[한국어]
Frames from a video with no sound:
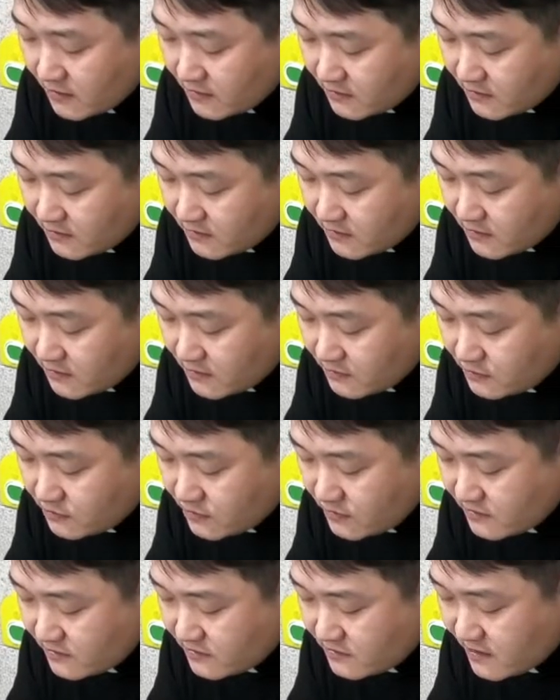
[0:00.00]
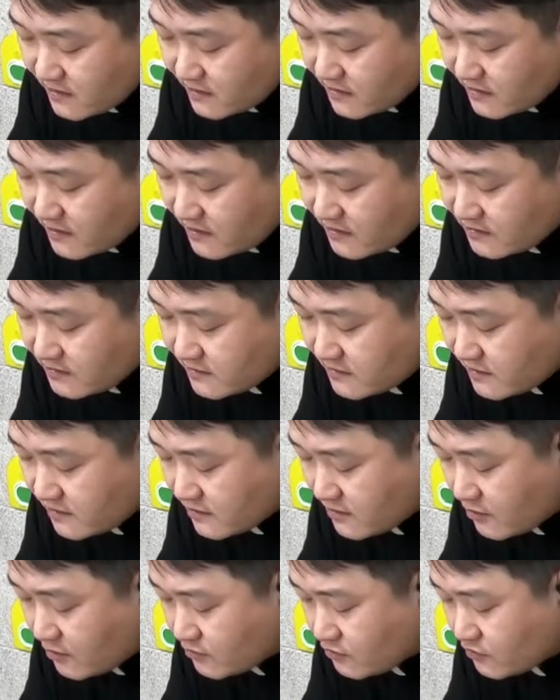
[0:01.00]
은을 쉰세켈씩
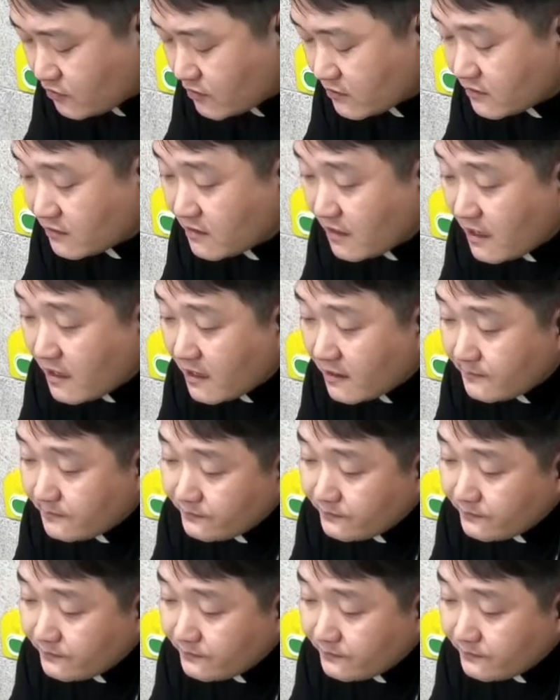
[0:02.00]
거두었다.